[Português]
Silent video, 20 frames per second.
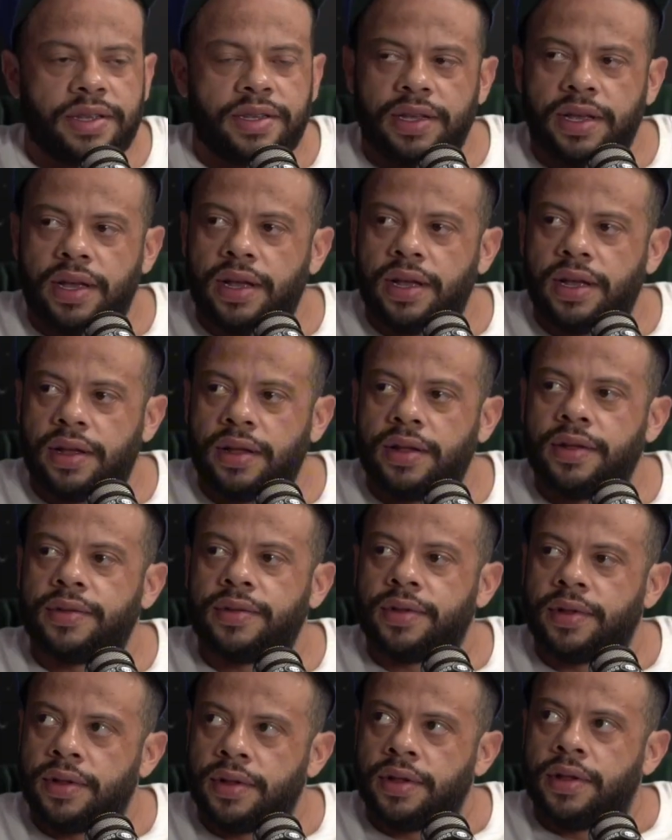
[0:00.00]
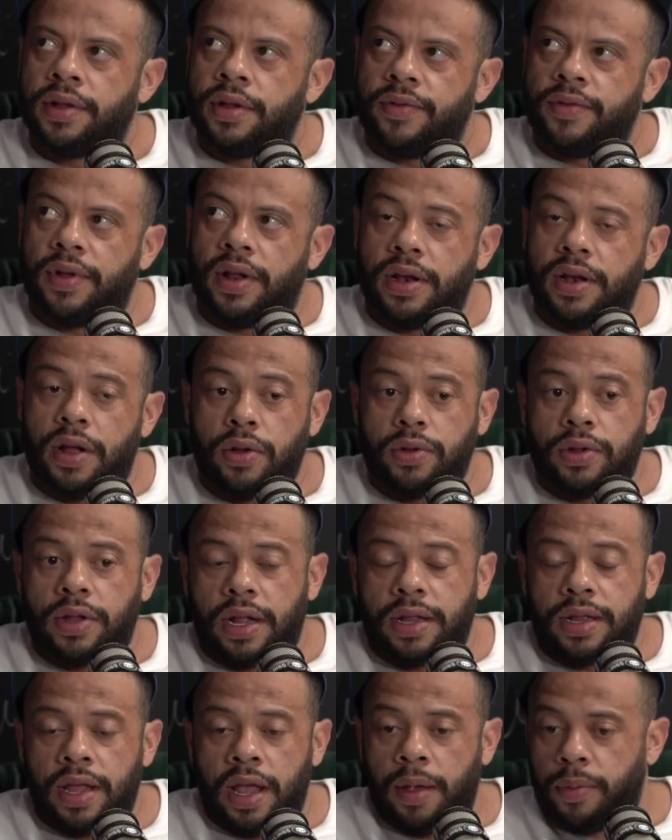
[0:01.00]
ia falar, não, dá
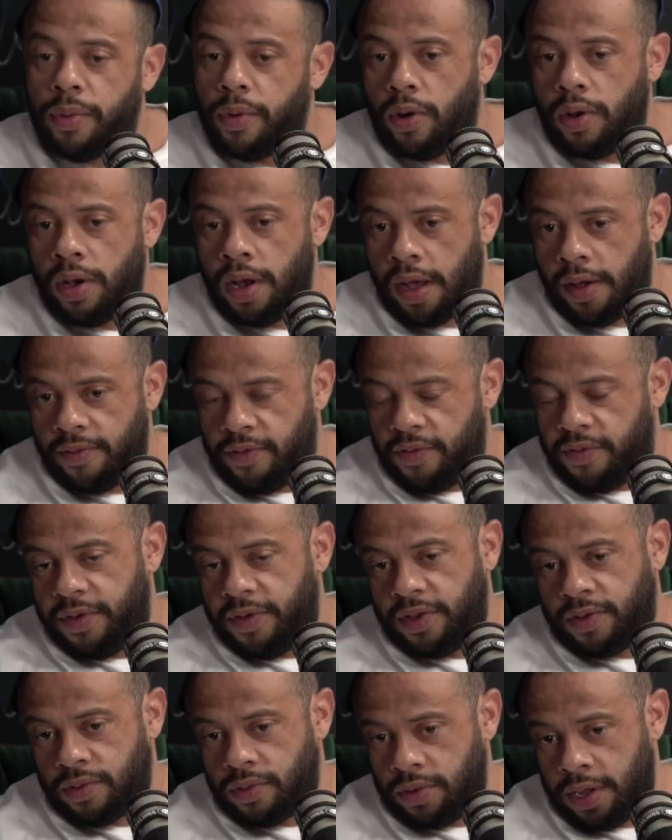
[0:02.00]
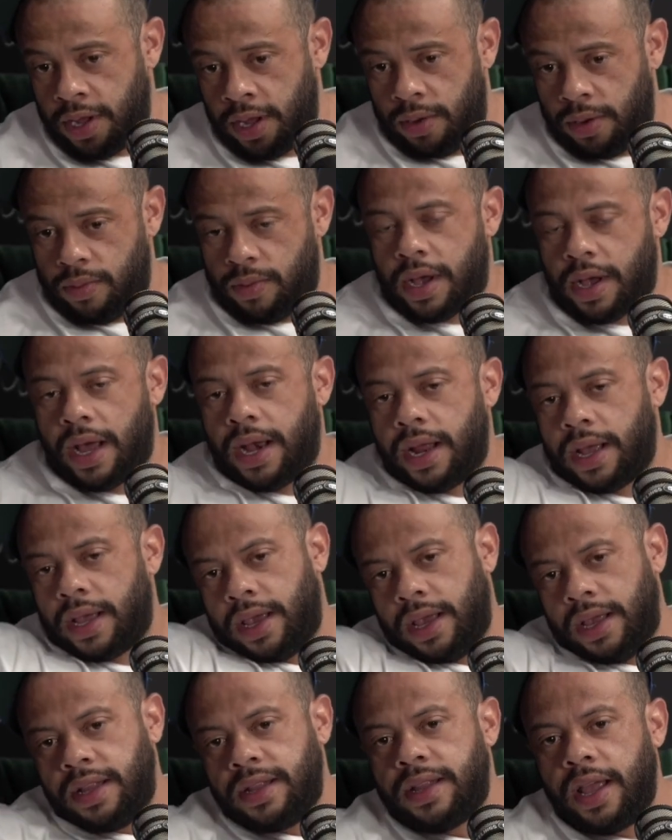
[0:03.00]
tempo, olhava o físico dele, o cara que
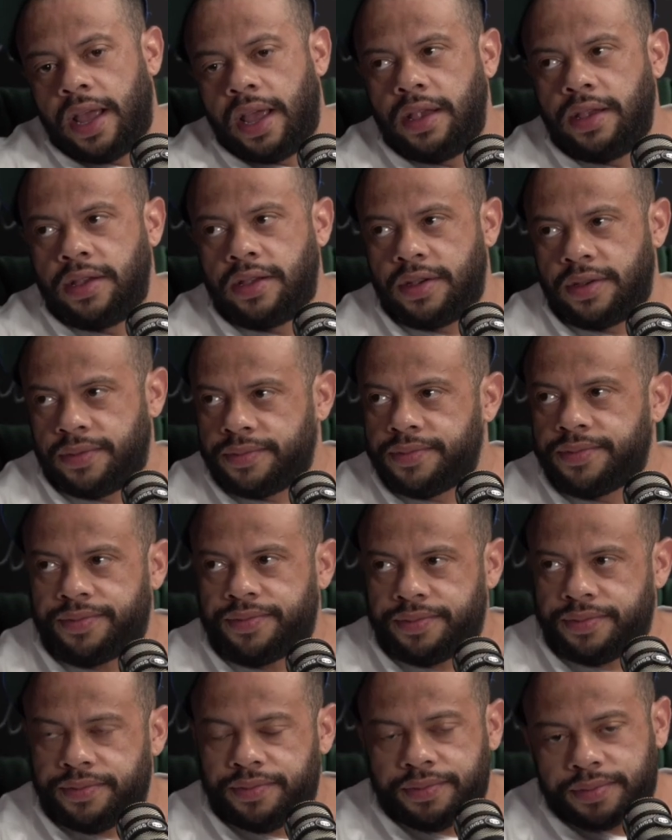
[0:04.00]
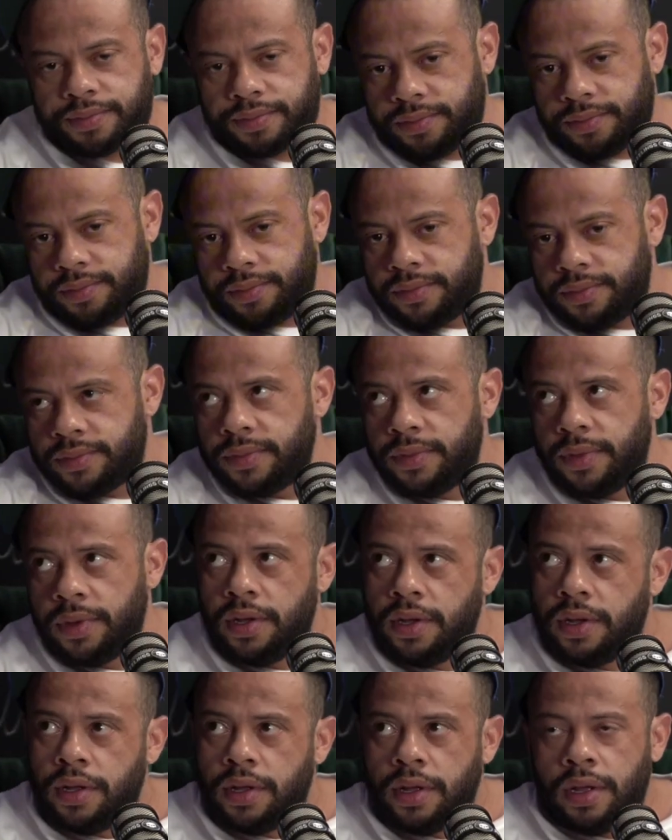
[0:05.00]
entende. Hum
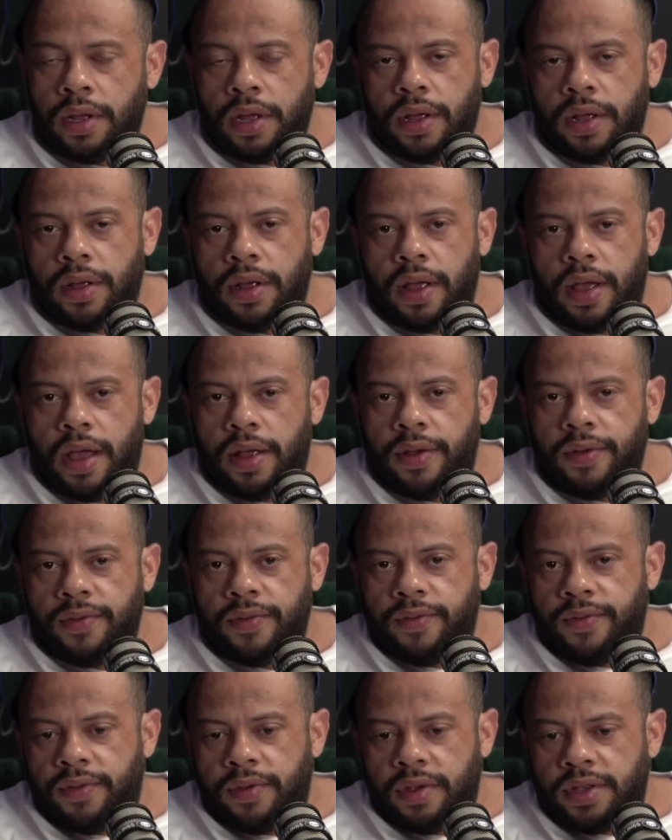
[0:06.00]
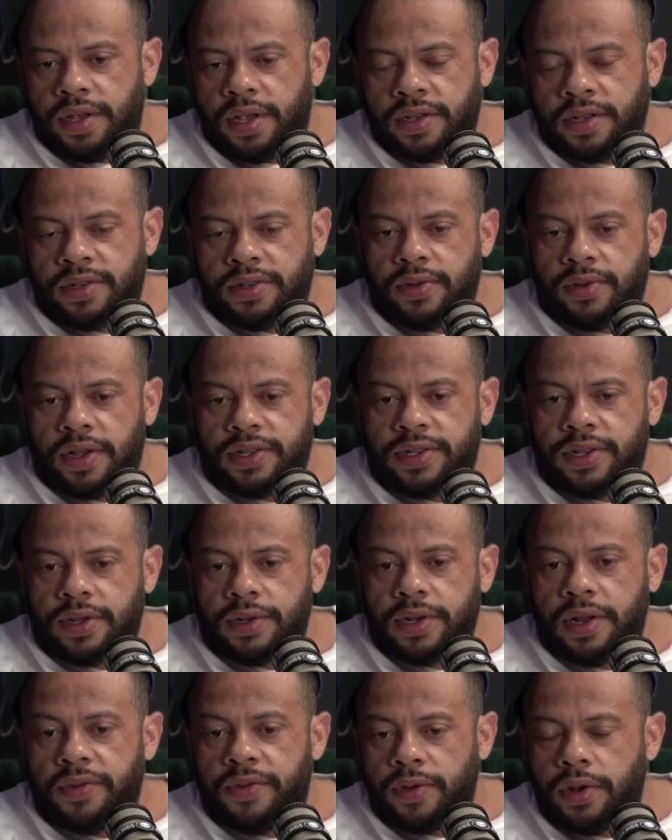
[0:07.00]
é, visse a situação
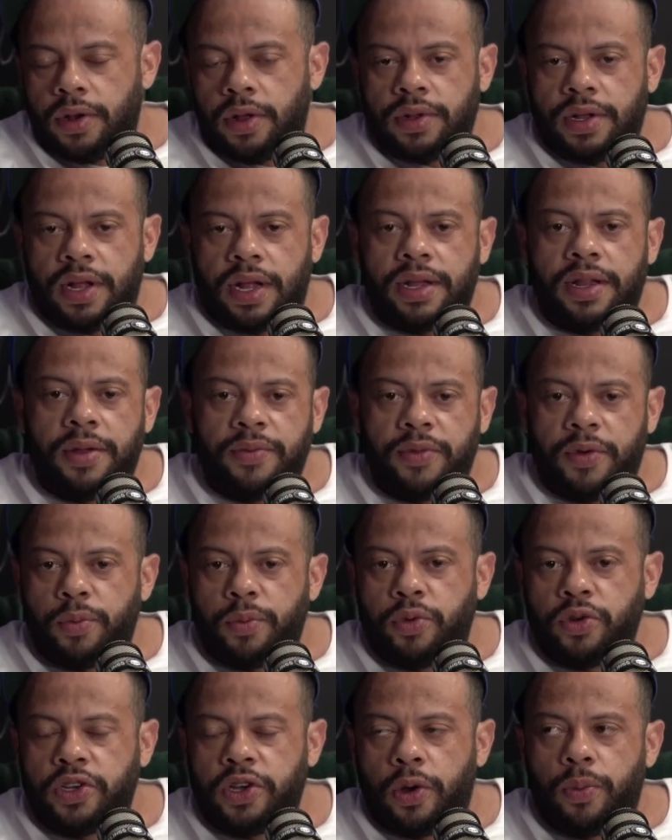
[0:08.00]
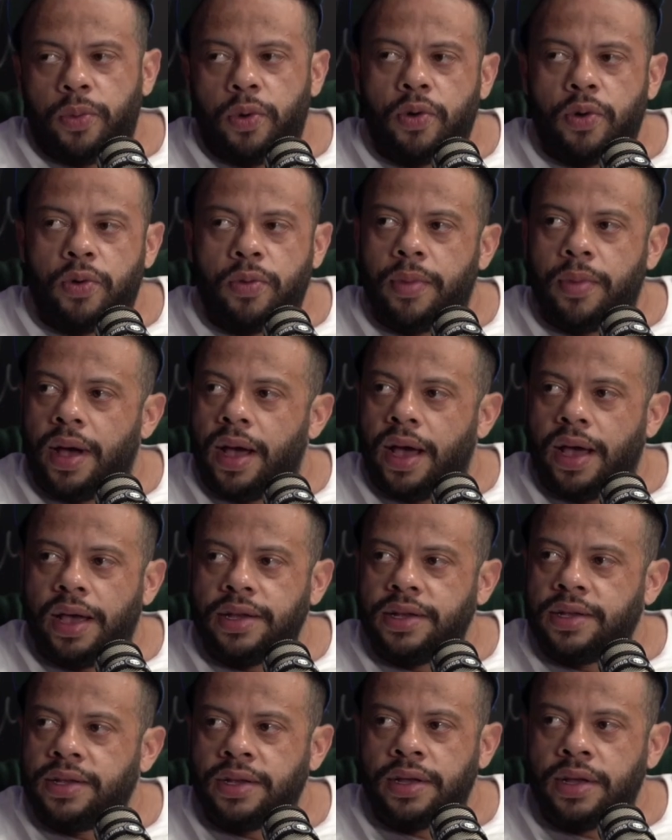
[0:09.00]
dele falou, não, dá tempo, vamos puxar um pouco
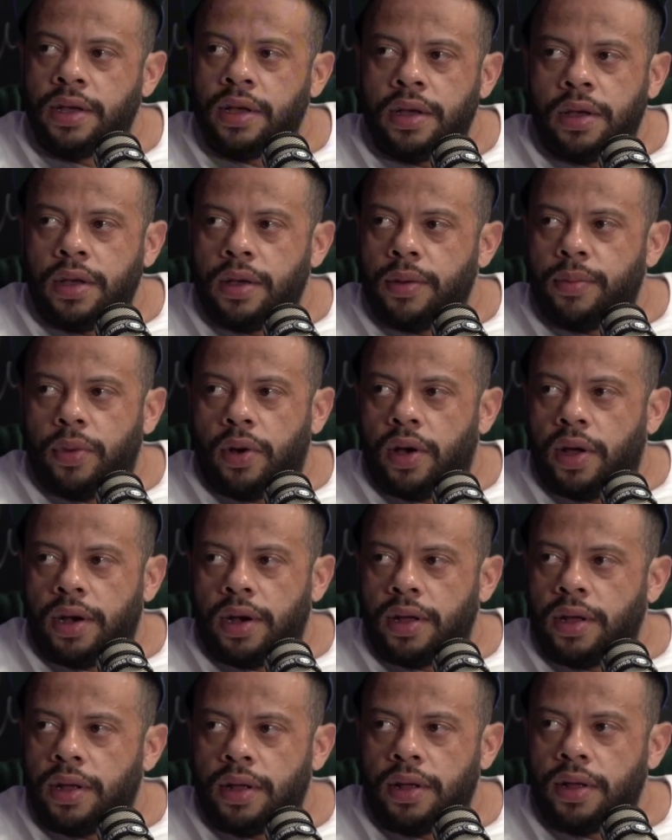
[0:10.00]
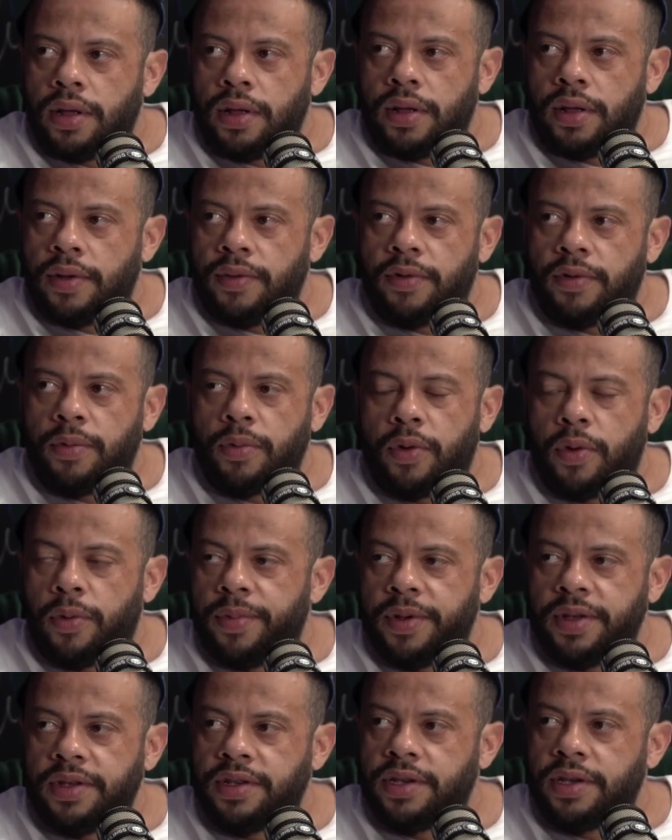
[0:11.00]
mais e bora, vamos
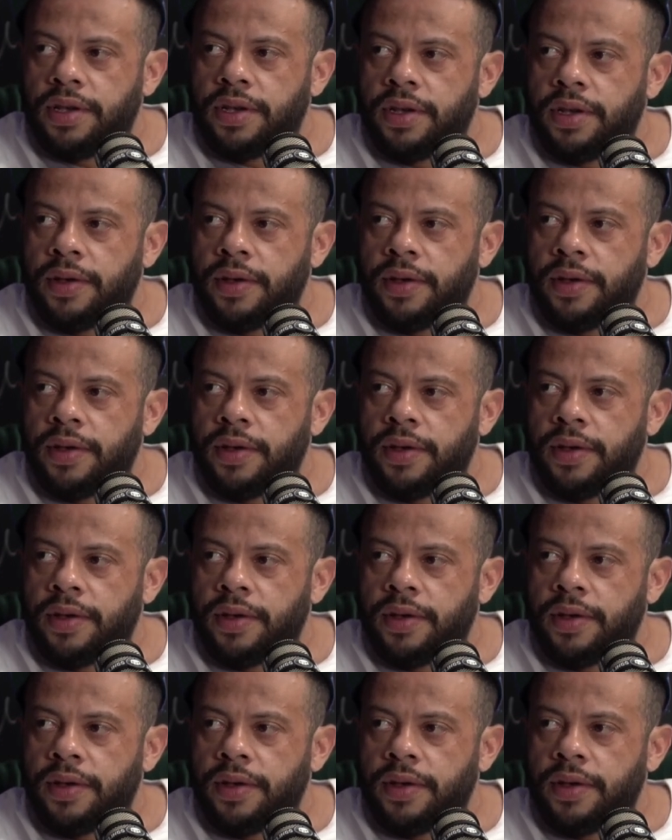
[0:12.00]
competir.